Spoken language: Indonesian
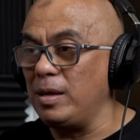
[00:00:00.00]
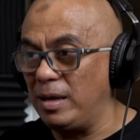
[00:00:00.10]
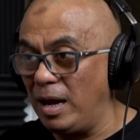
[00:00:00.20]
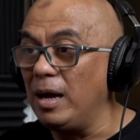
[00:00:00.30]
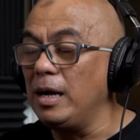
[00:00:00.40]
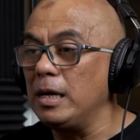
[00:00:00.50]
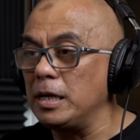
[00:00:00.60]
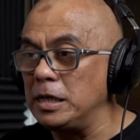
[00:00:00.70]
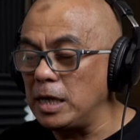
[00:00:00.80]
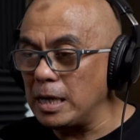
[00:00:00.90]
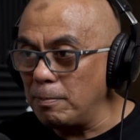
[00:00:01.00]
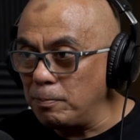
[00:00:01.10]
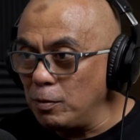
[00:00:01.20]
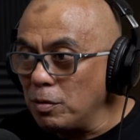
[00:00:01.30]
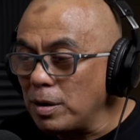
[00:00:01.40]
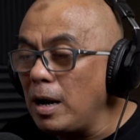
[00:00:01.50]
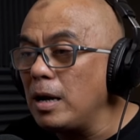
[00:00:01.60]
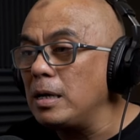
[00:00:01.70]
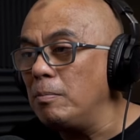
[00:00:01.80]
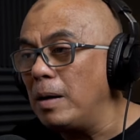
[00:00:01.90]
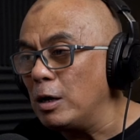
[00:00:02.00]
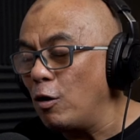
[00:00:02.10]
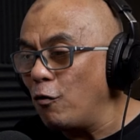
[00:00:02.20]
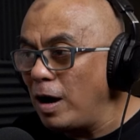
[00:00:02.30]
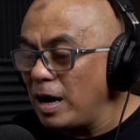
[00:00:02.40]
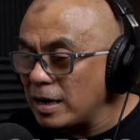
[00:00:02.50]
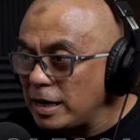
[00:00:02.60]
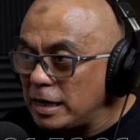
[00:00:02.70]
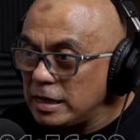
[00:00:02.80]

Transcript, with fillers: ya di Jayapura, di Manokwari,